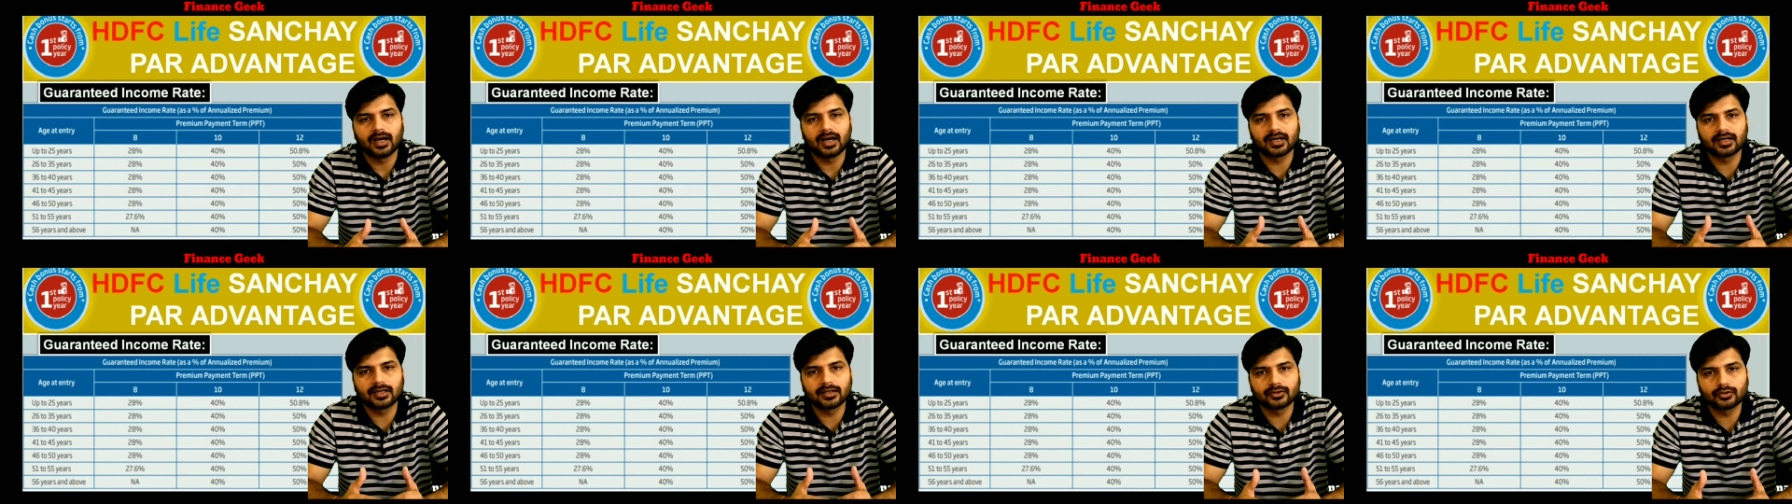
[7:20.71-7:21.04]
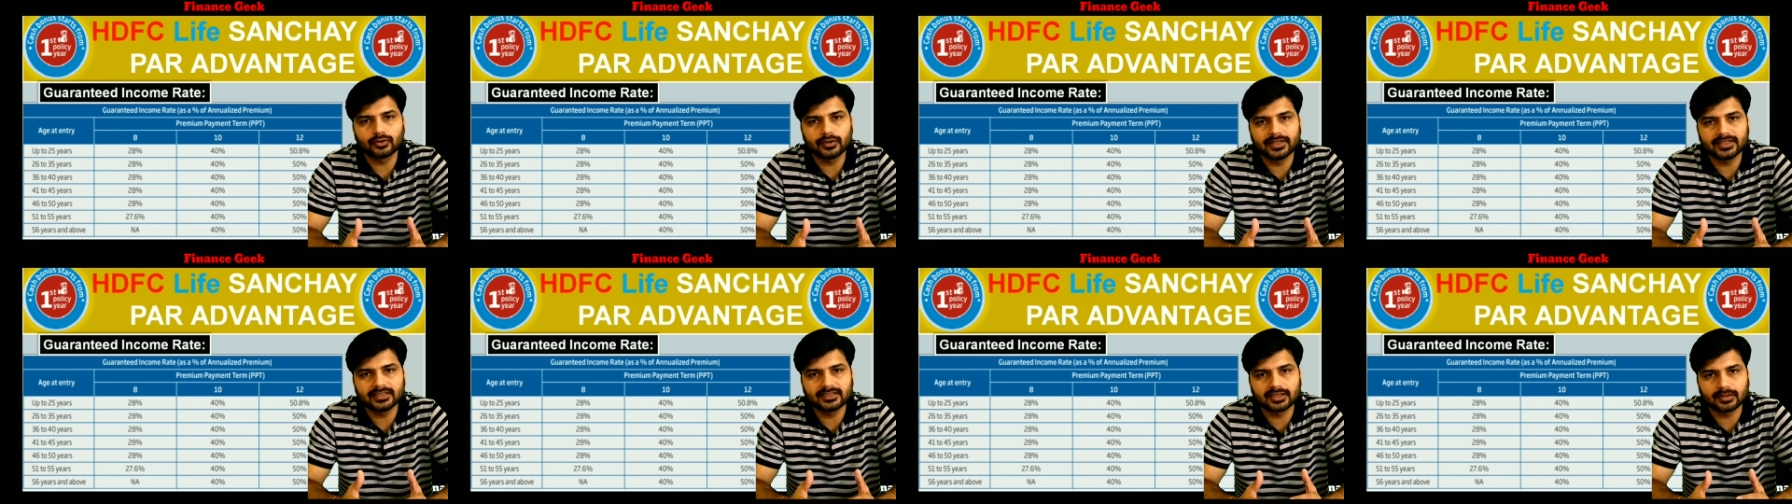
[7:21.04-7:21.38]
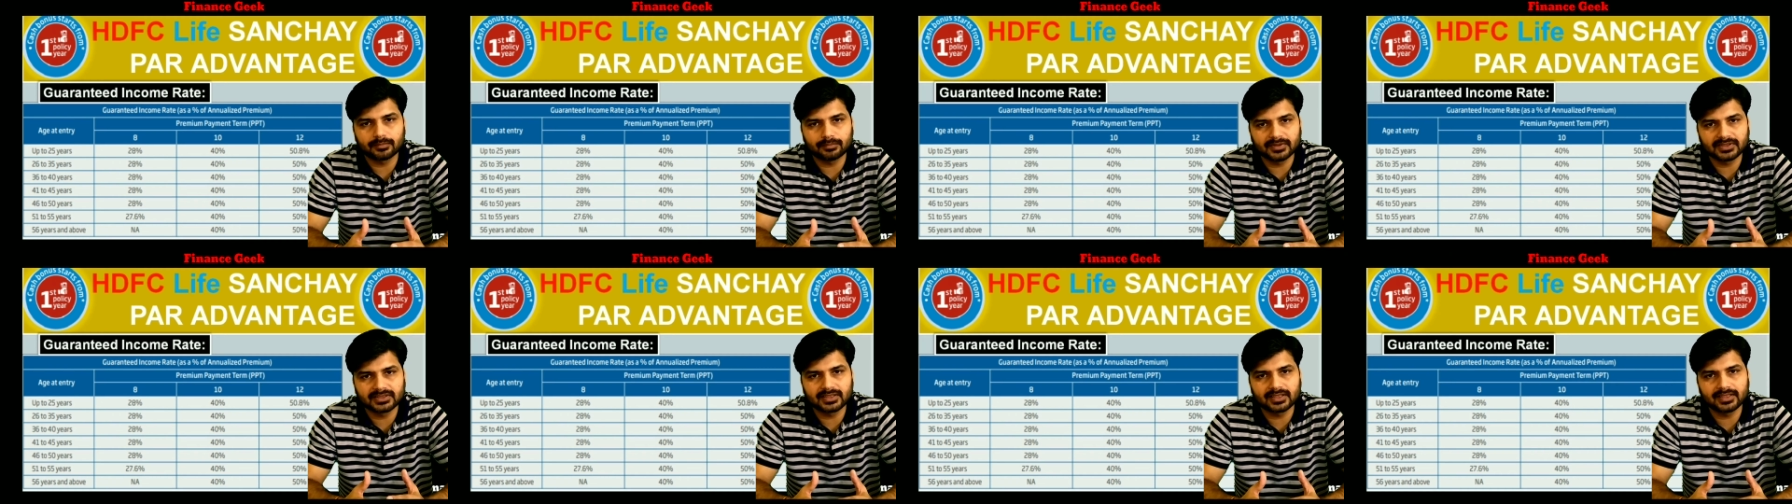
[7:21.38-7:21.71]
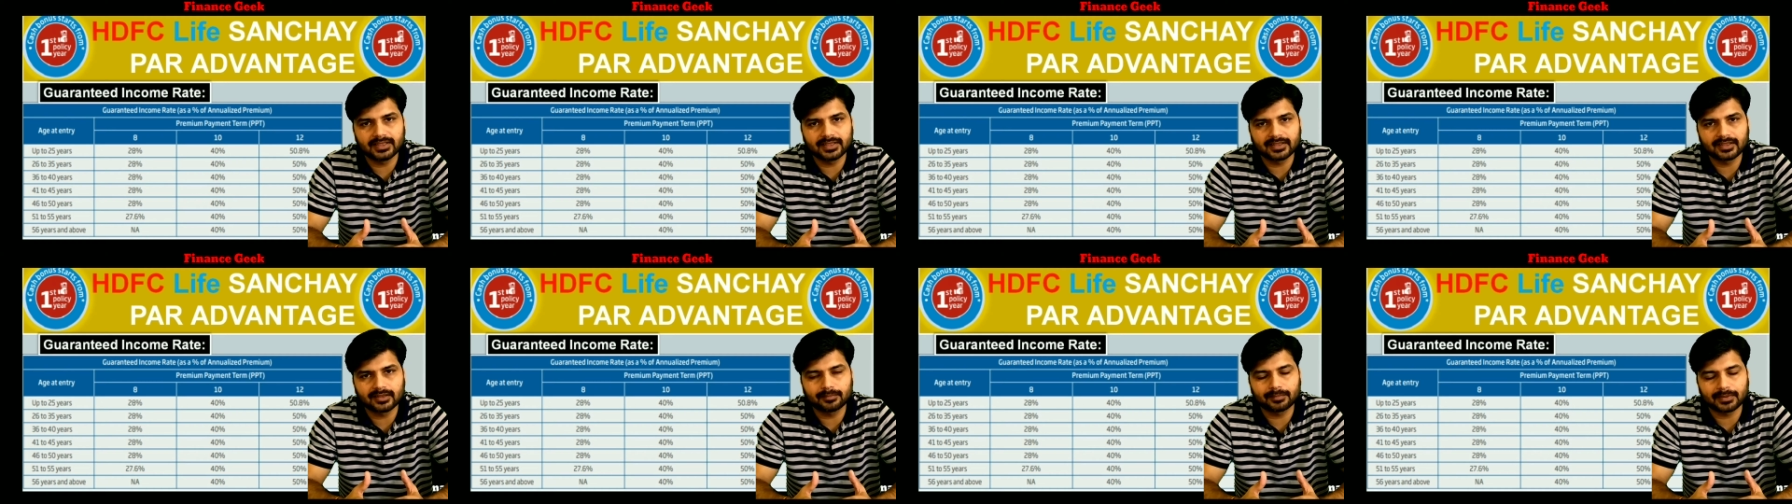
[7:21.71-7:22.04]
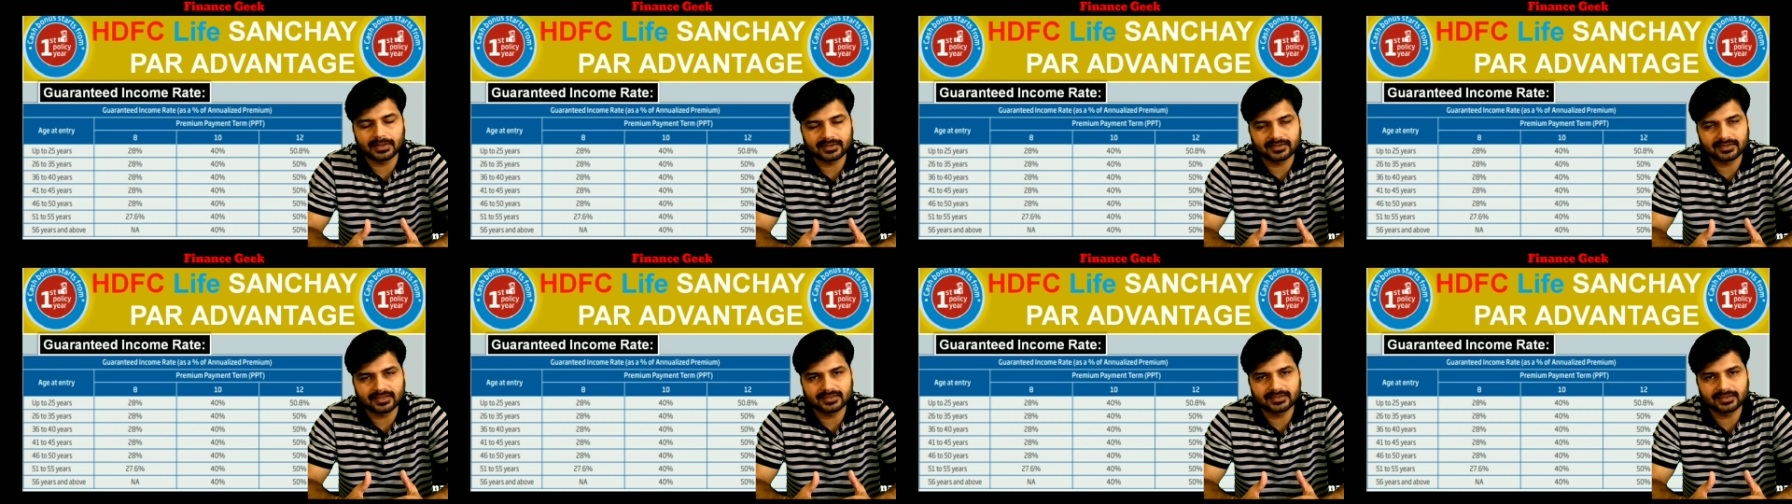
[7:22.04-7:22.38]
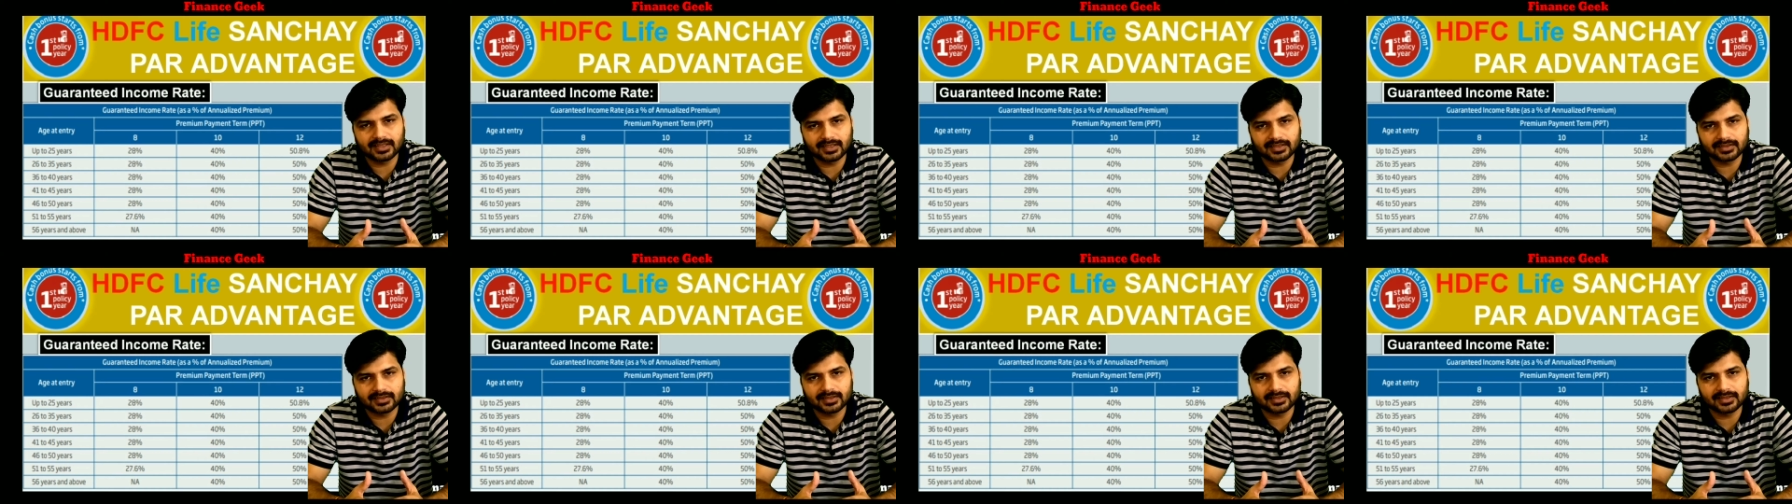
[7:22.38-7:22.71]
अगर तो एज छब्बीस से लेकर पैंतीस
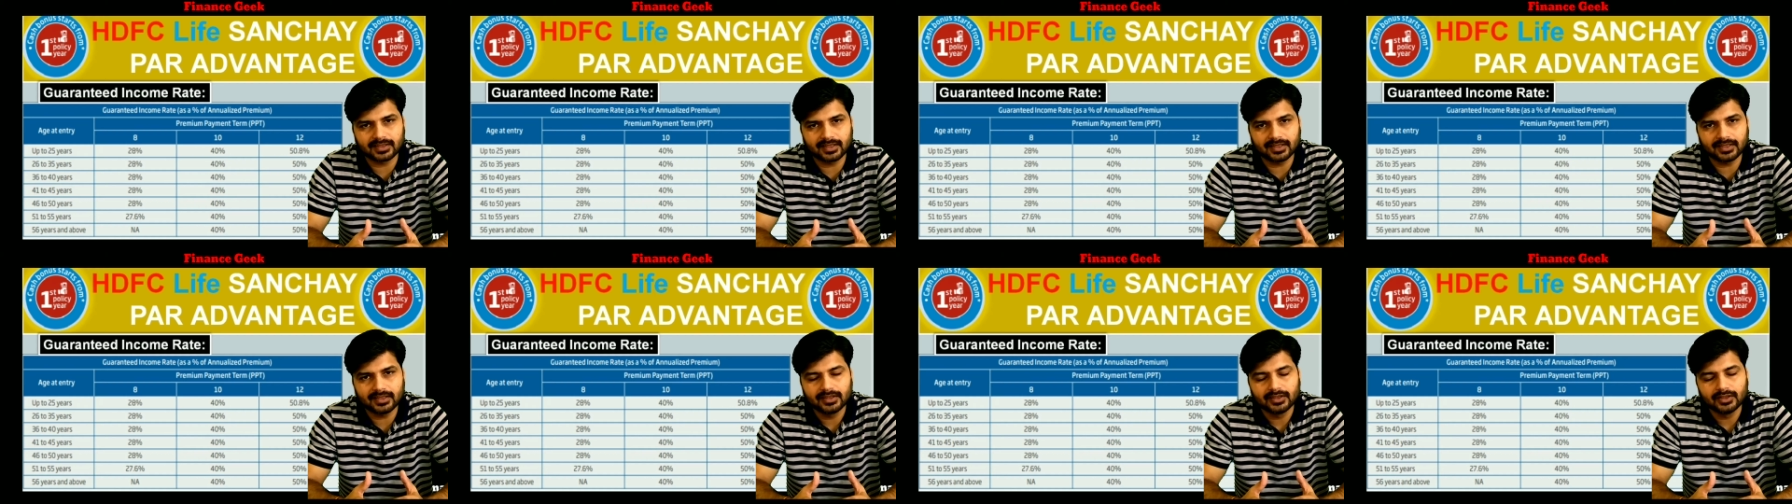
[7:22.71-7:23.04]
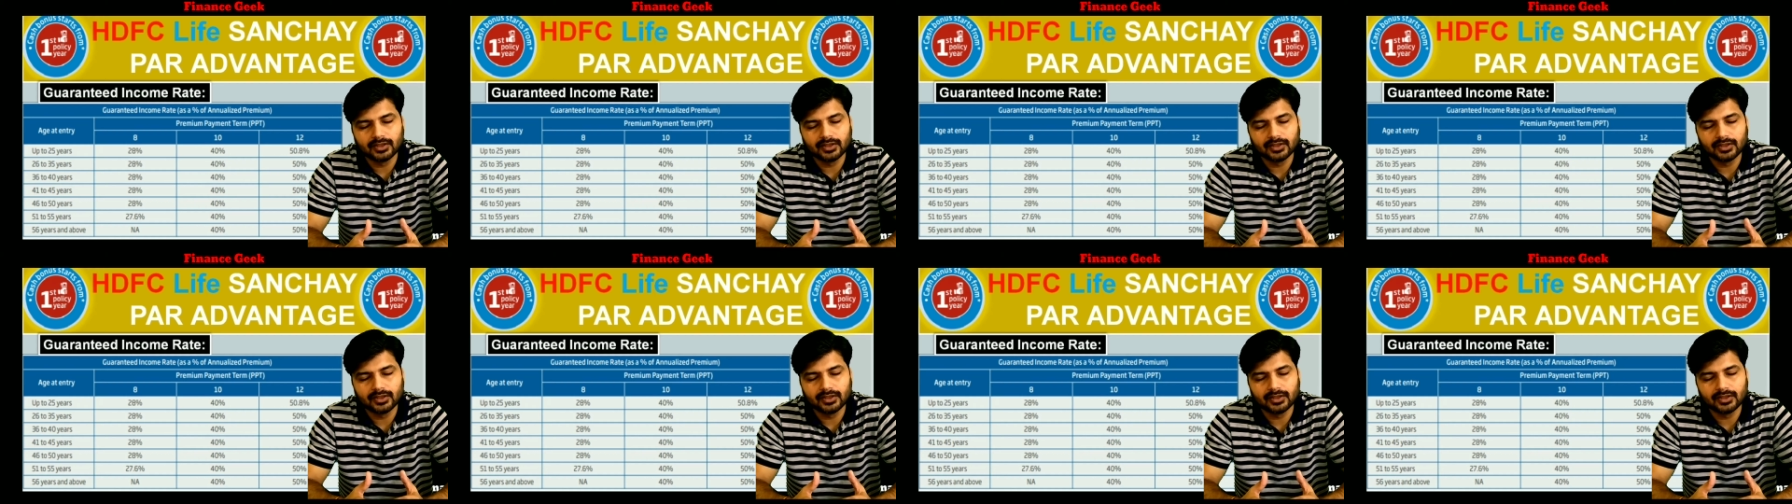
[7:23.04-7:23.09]
साल तक है